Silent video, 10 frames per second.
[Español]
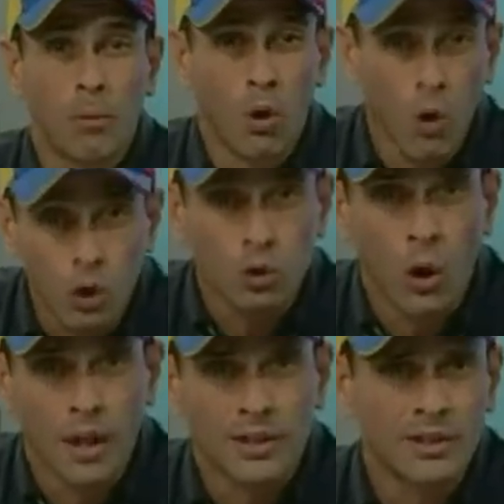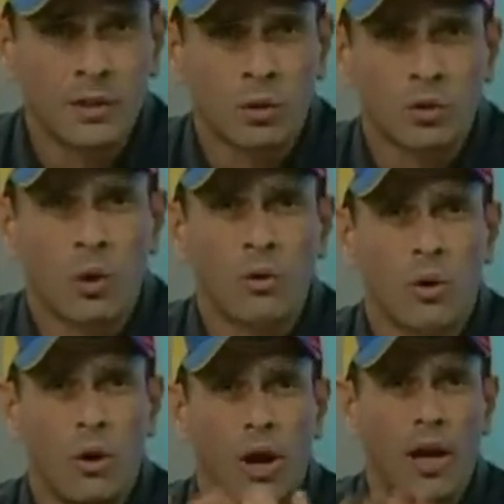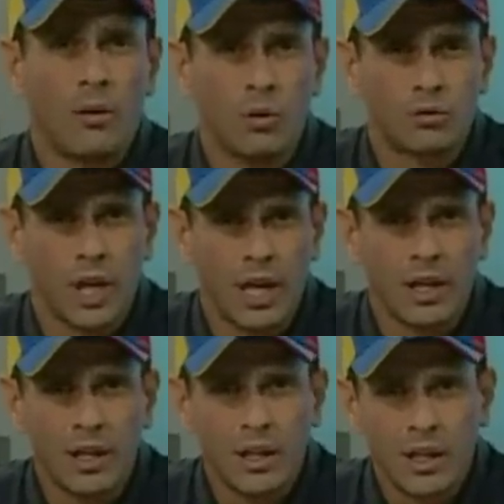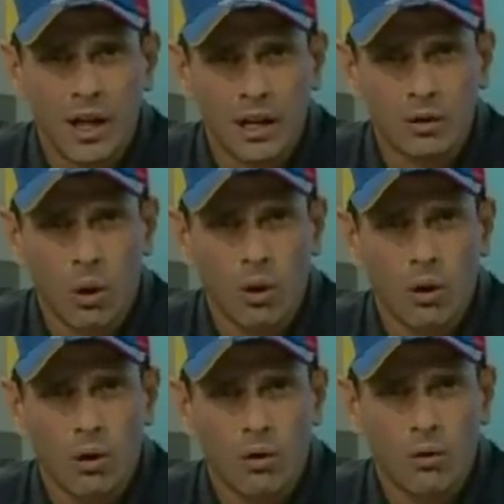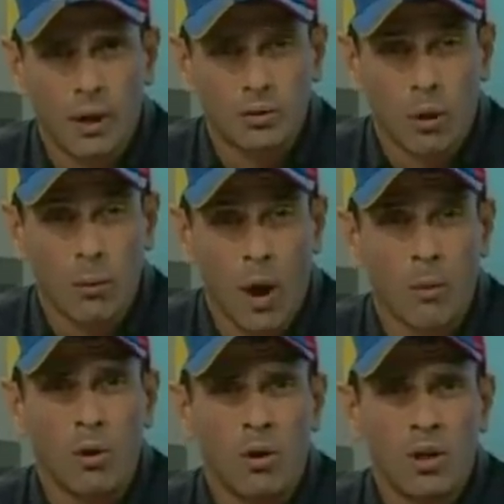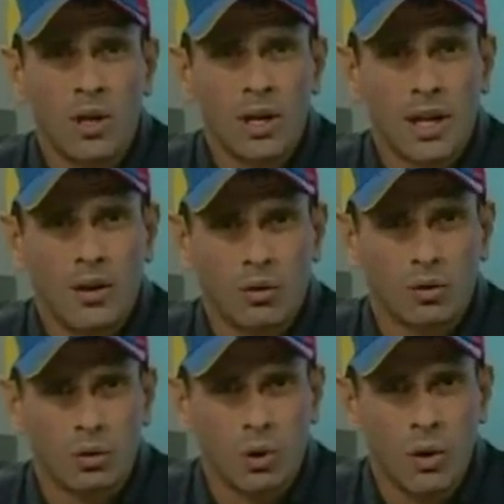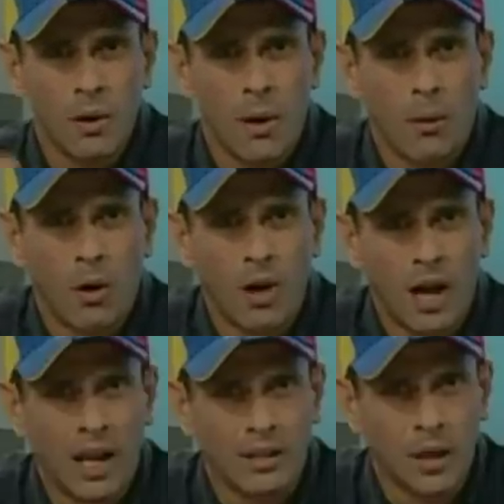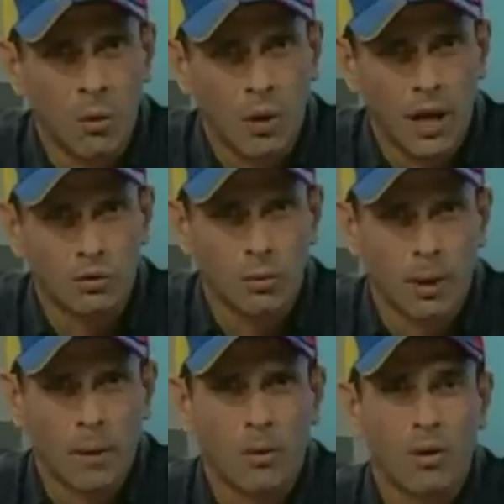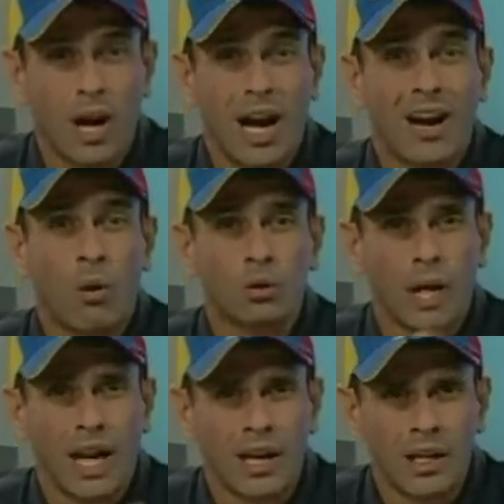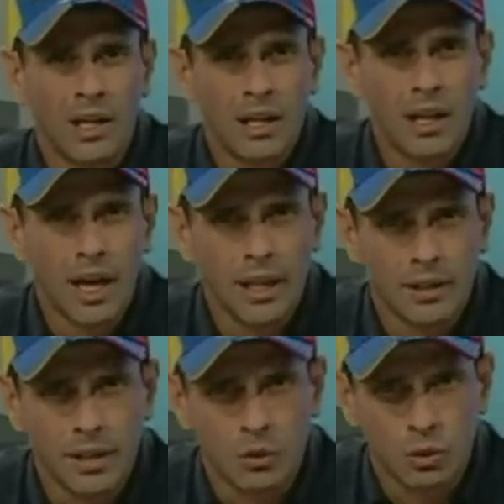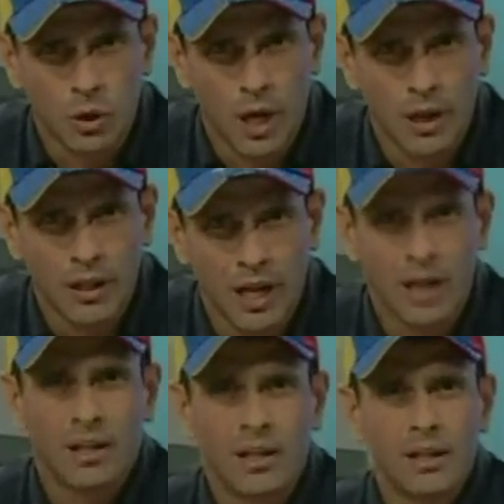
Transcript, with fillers: Producto de esa situación, yo le anuncié a todo nuestro pueblo que nosotros íbamos al Tribunal Supremo a agotar la institucionalidad.